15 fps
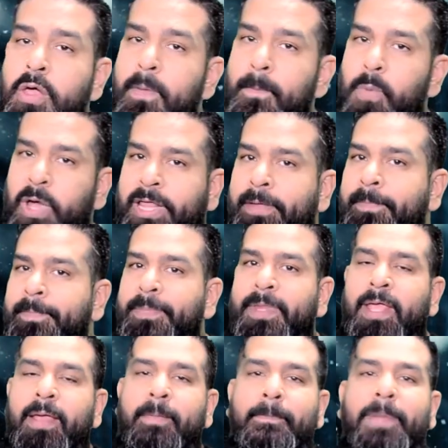Bueno,
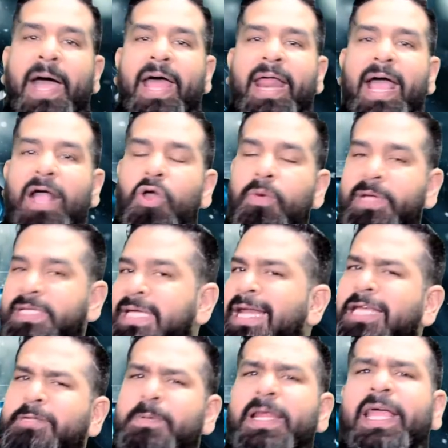para comenzar
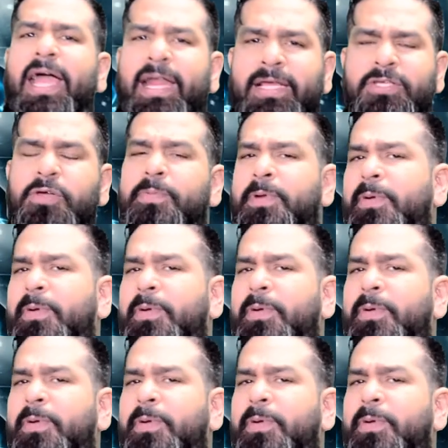a explicar eso,